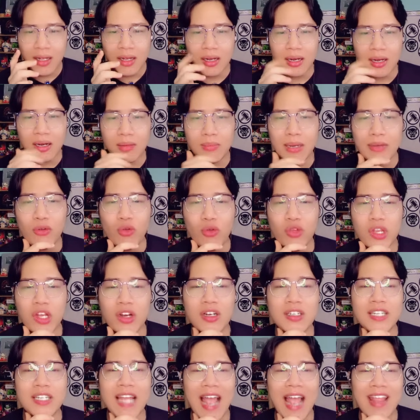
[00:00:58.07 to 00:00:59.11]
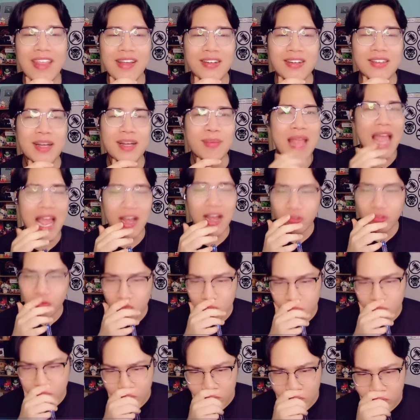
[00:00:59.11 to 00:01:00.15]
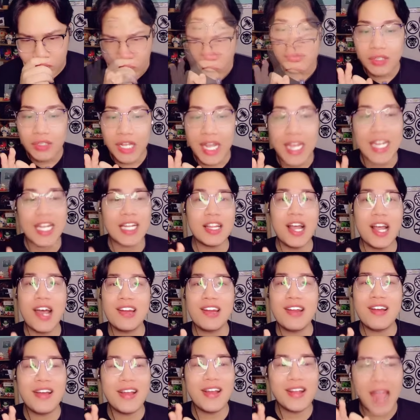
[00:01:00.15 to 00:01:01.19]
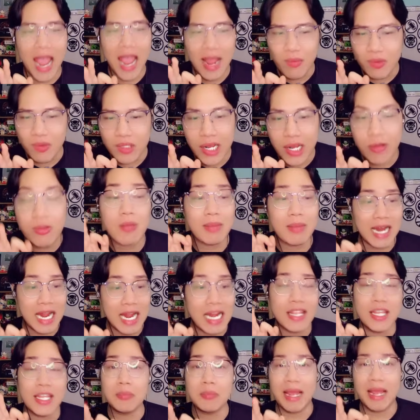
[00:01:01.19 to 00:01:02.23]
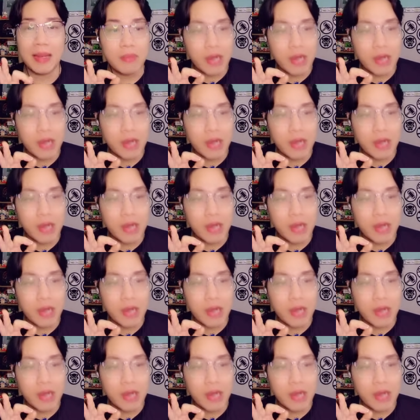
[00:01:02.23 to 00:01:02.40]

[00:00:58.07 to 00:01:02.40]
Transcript: ừ, bách phu trưởng giả nhân cầm giáo thì cái tên nó hơi khác một xíu nhưng mà đây là những bạn